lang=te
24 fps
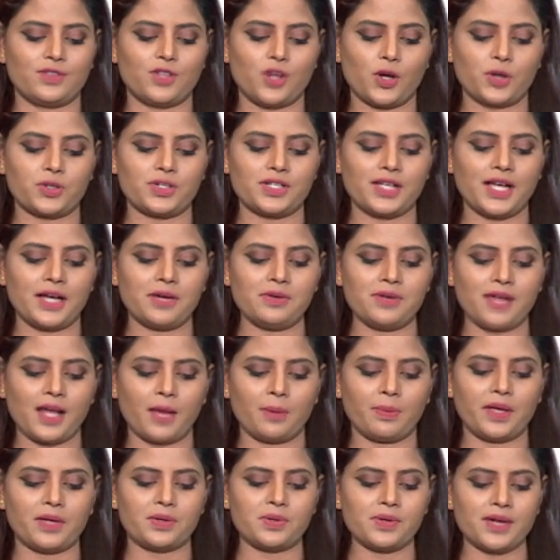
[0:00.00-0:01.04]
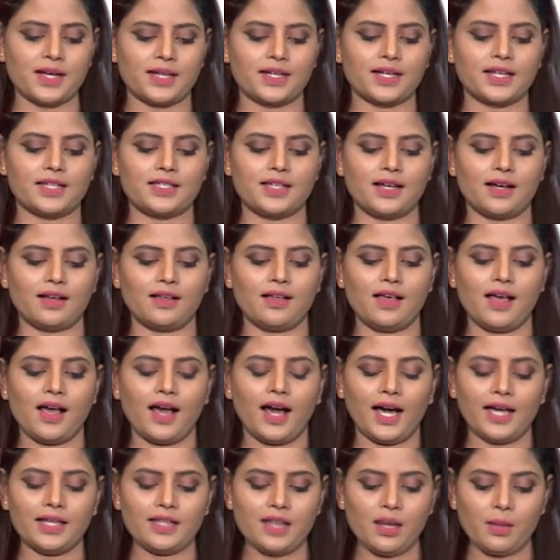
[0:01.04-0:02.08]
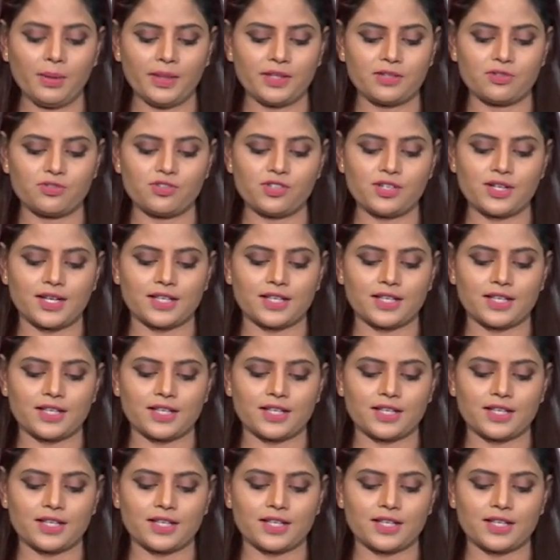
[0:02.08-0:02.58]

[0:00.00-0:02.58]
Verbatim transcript: డాక్టర్ గారు నా పేరు కనకయ్య ఆదిలాబాద్ నుంచి